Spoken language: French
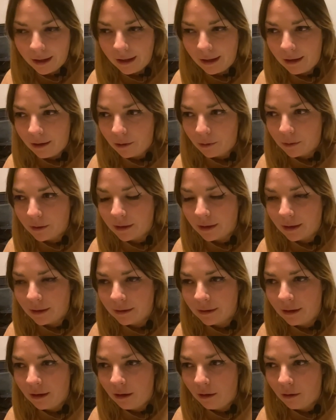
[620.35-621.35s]
Et euh,
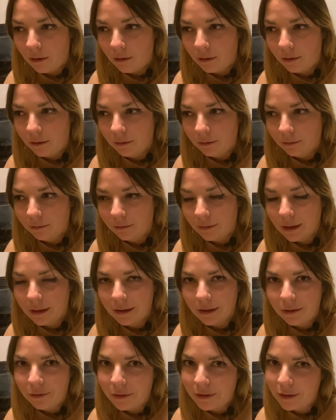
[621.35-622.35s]
c'est euh,
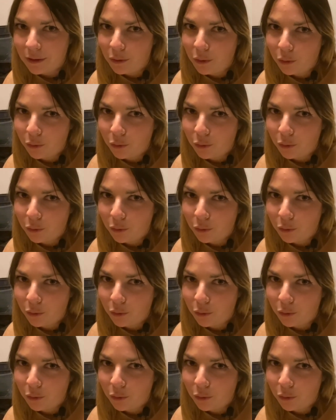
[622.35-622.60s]
assez, difficile